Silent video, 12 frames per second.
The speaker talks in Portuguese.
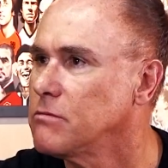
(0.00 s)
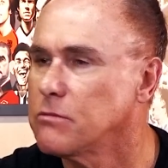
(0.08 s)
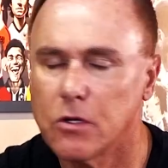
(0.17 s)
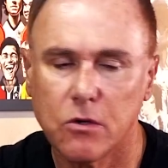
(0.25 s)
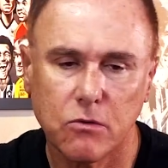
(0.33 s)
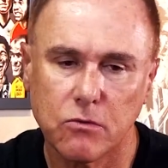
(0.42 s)

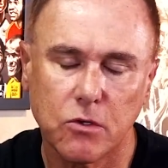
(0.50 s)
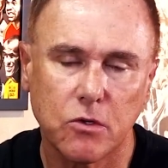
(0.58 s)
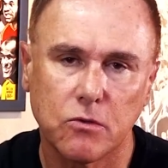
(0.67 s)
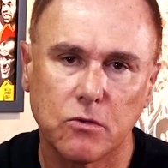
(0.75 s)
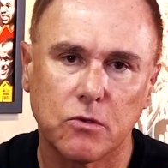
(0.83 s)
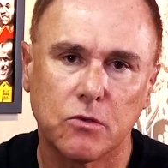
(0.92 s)
Não,
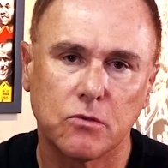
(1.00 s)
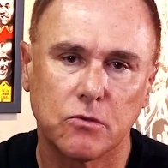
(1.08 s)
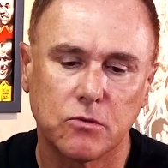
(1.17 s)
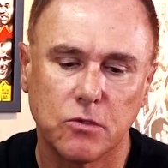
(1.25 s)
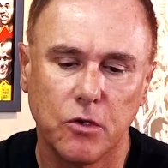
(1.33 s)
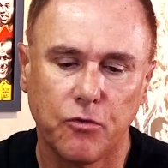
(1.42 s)

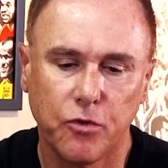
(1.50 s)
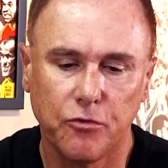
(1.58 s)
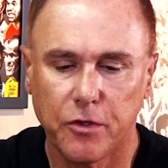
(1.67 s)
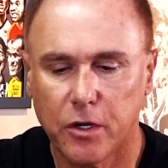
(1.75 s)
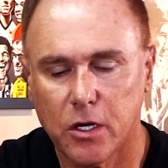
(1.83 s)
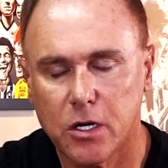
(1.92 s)
não, e fui
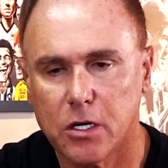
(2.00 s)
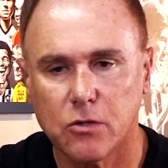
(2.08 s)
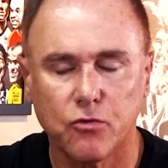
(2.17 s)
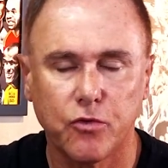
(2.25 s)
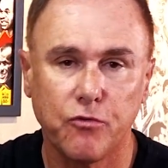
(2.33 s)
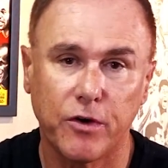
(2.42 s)

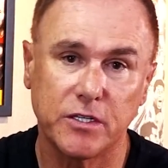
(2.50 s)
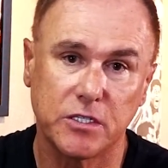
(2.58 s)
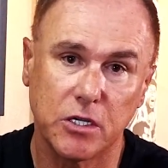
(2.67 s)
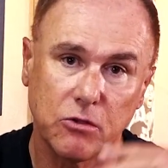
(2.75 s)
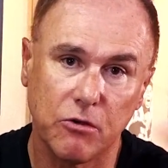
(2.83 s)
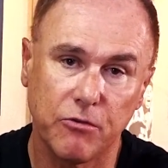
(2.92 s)
ficando, fui
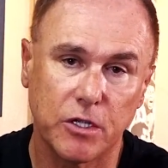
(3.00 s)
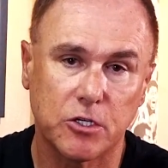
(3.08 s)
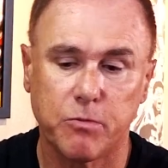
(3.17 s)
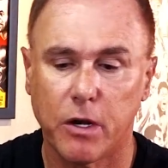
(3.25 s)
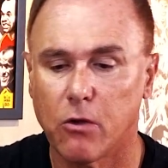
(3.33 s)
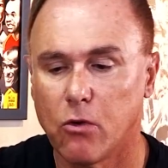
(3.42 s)
fazendo eventos
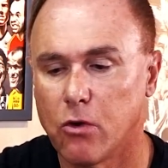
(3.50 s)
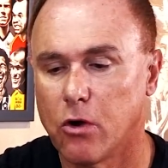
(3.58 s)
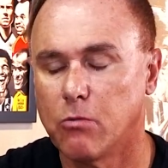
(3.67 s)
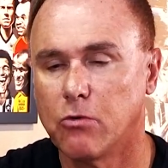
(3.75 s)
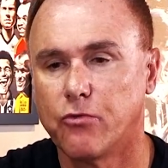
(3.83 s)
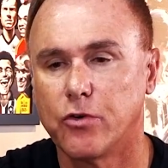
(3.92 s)
para
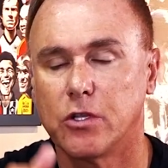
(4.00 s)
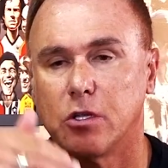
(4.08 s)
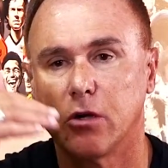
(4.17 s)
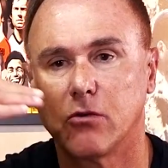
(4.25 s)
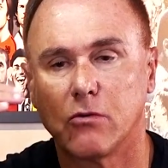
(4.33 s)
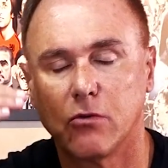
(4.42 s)
Globo, fui
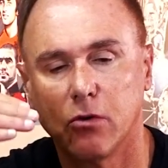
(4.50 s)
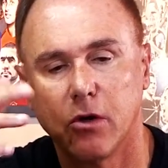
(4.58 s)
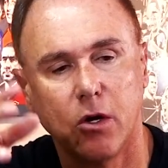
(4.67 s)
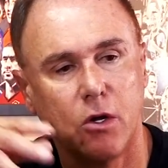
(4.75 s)
tendo.